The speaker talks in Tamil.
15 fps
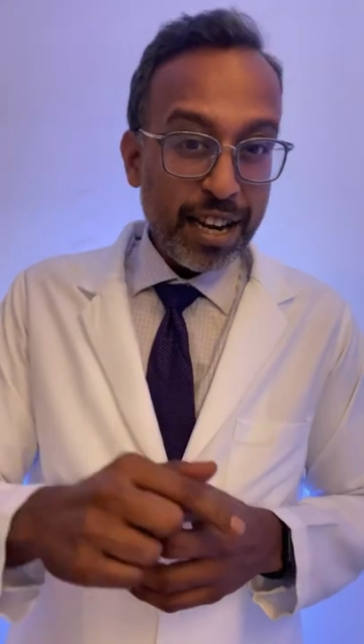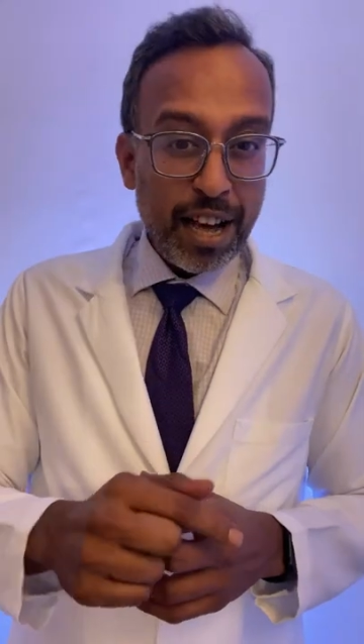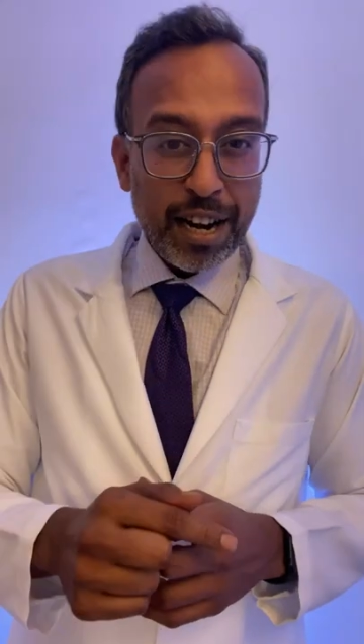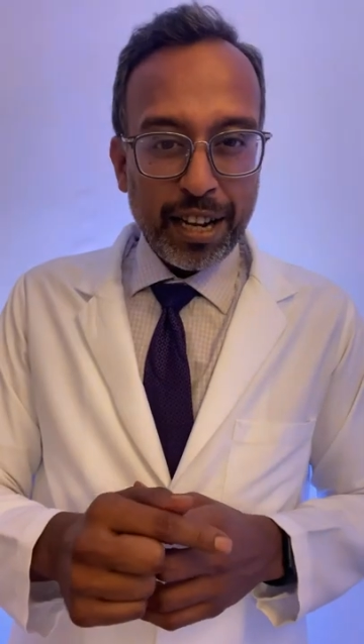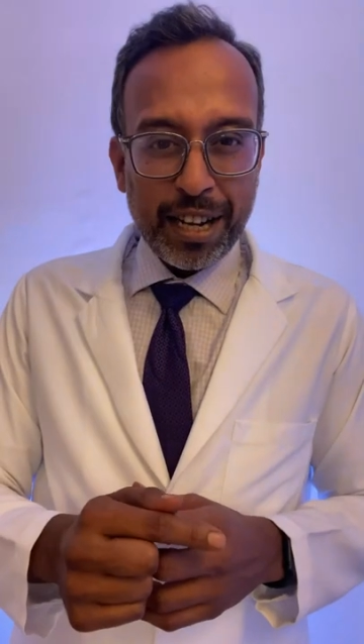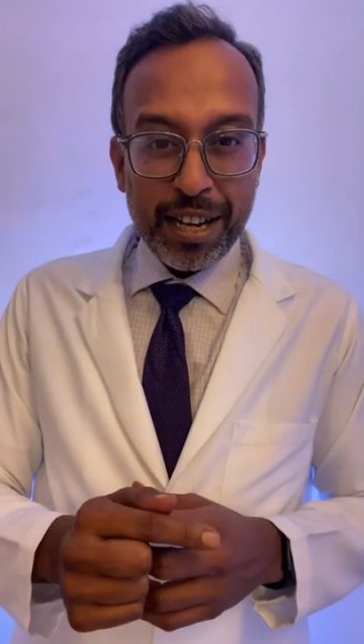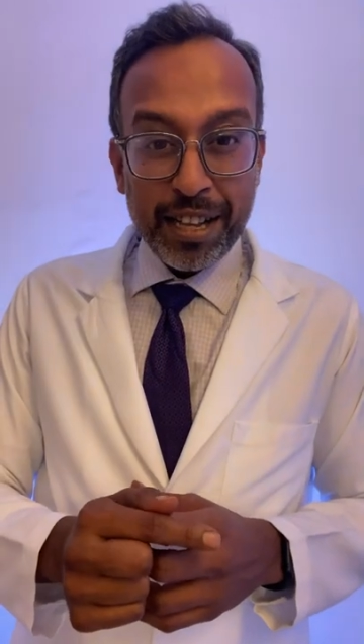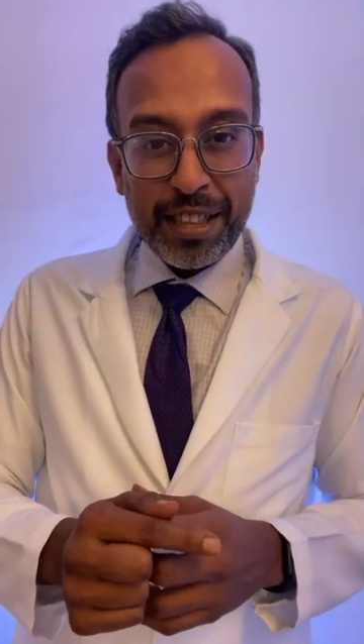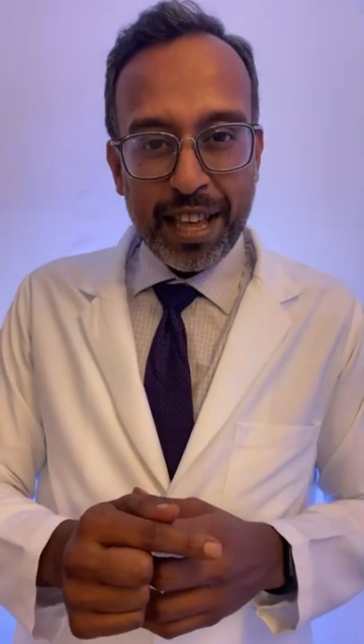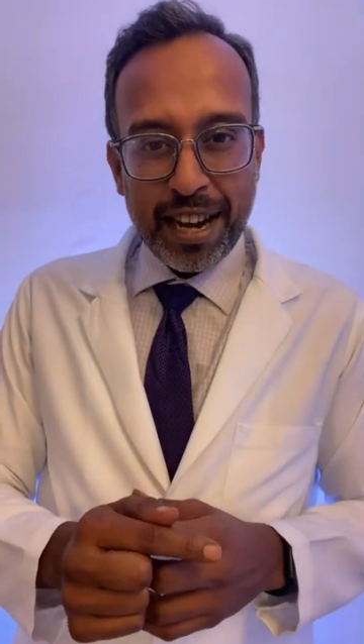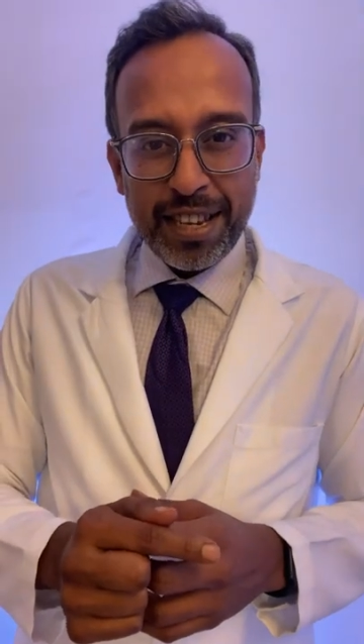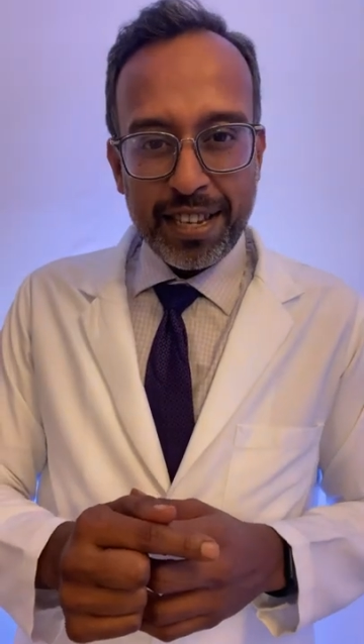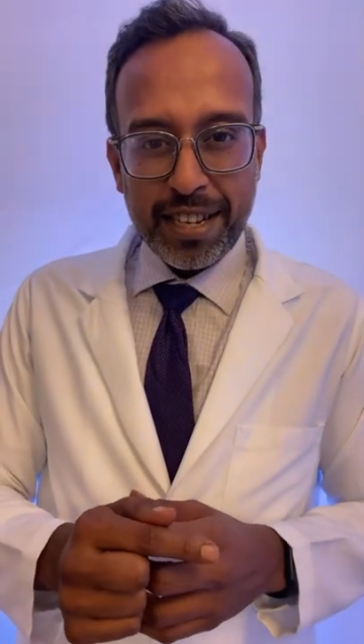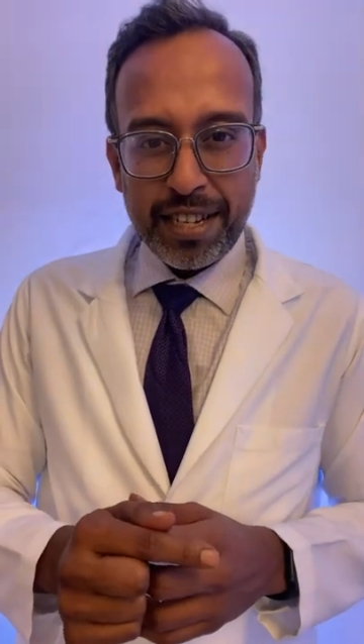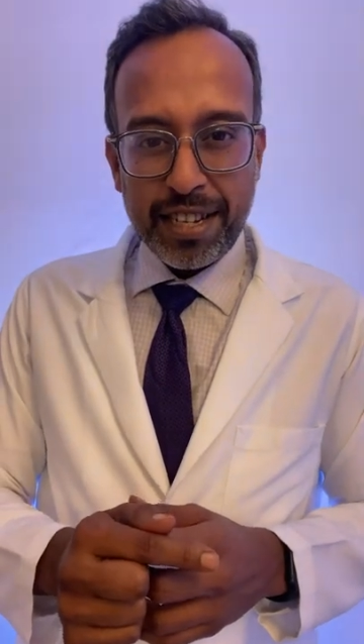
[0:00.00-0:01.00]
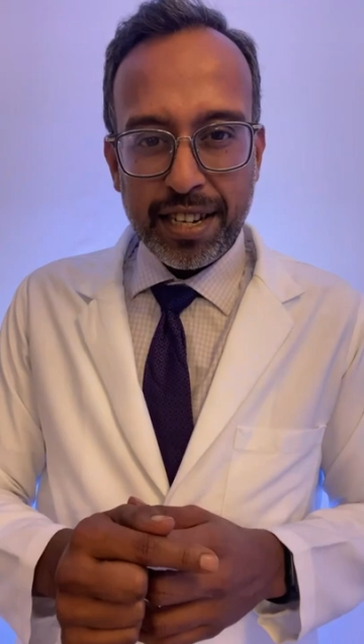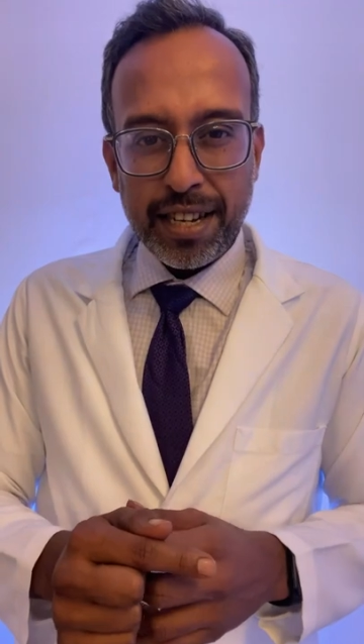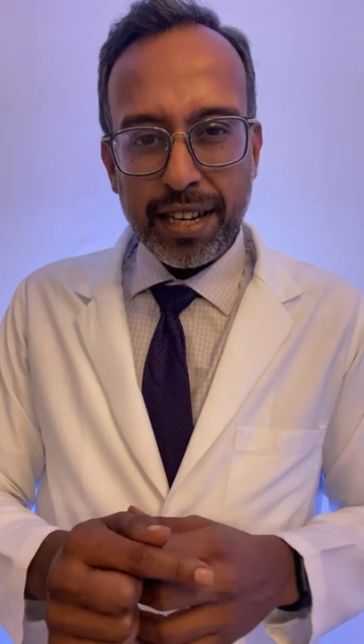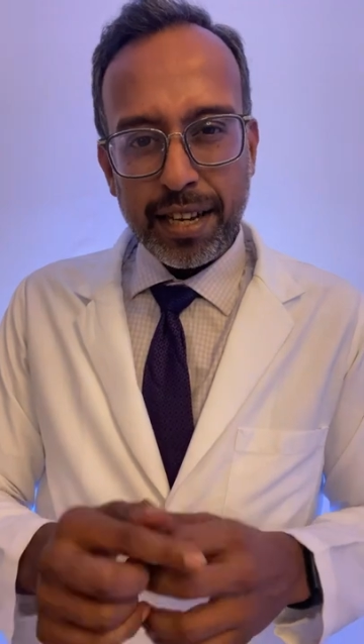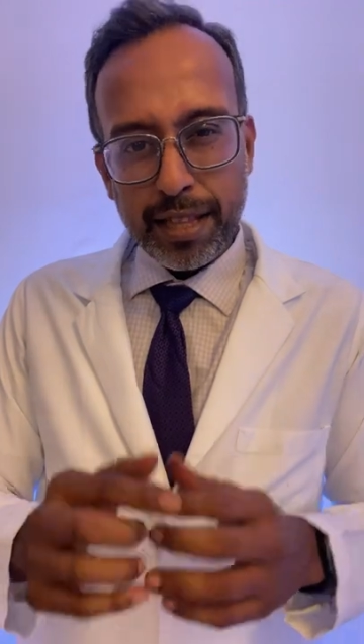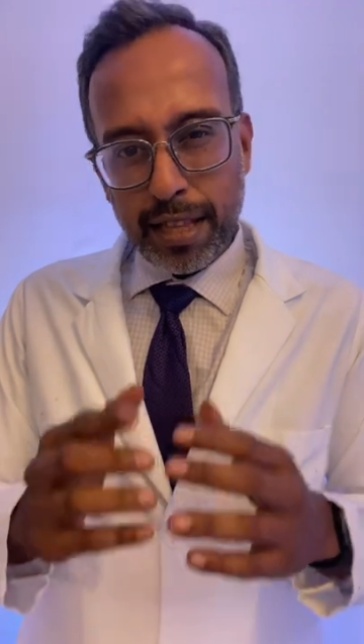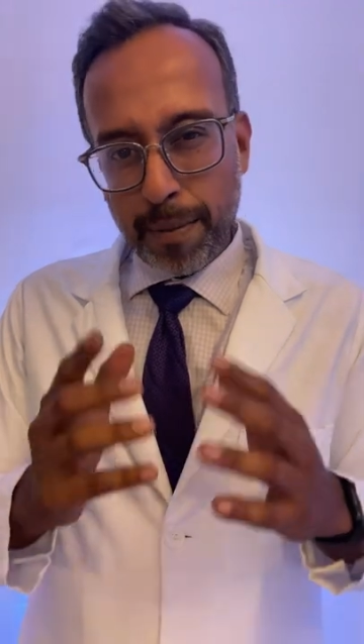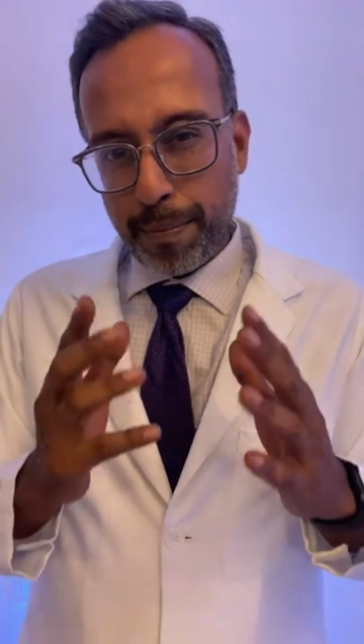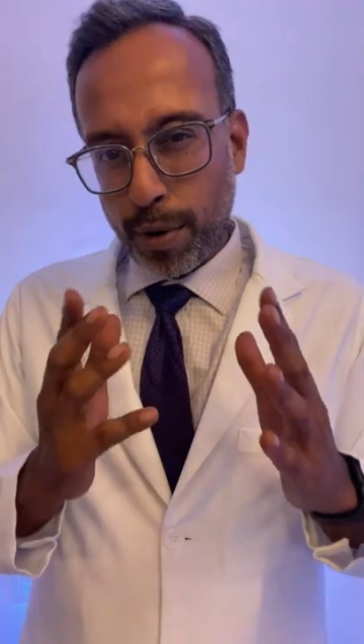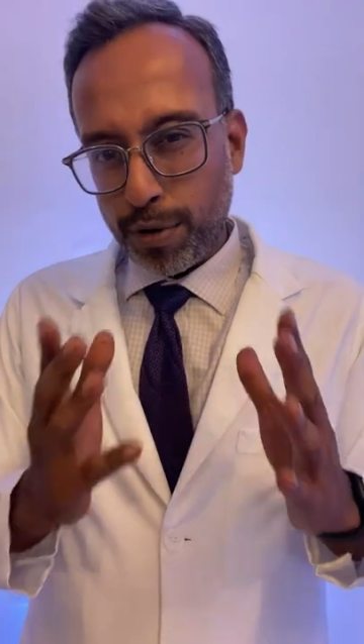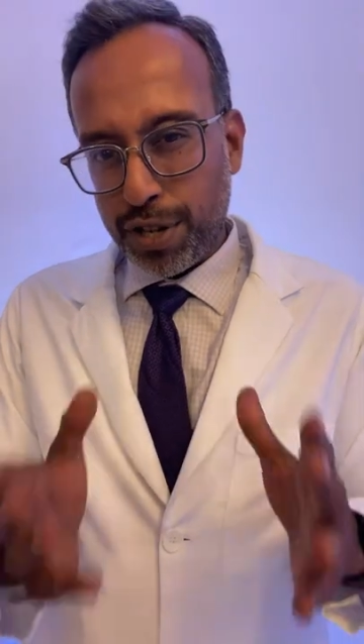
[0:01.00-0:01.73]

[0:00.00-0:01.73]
எல்லாம் இருக்குன்னு தெரிஞ்சுட்டு இந்த